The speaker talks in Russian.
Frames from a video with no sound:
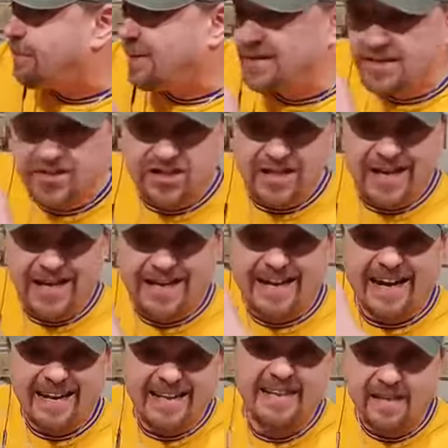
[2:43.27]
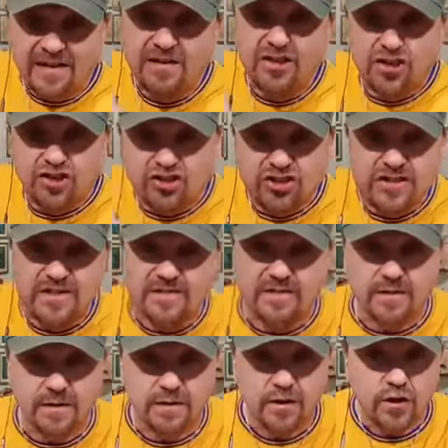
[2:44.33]
положили карьеры и
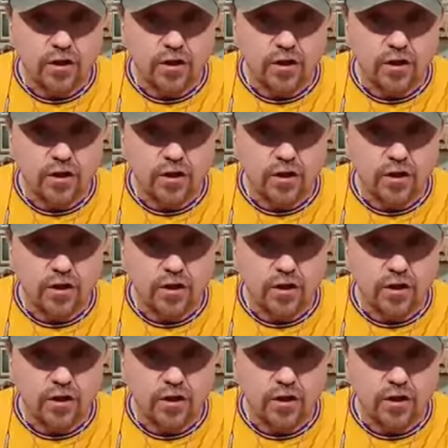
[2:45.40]
жизни,